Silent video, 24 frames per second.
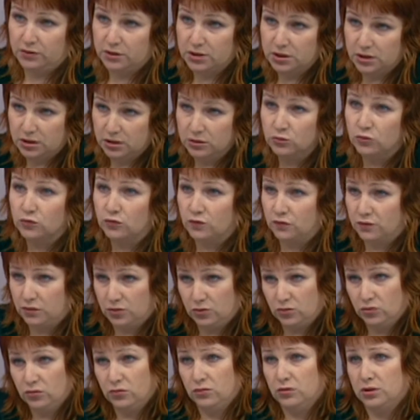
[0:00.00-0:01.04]
вакцину
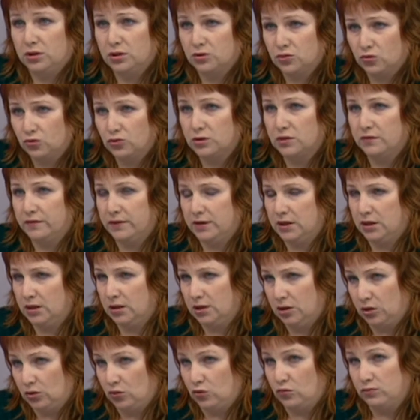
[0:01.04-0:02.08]
ввиду отсутствия
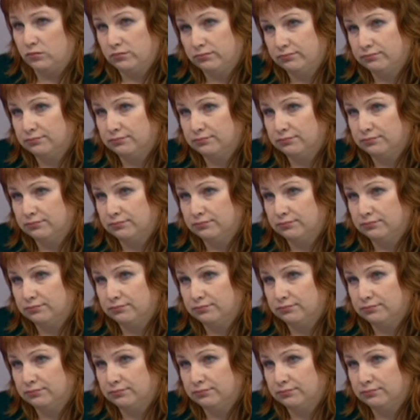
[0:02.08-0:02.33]
ее.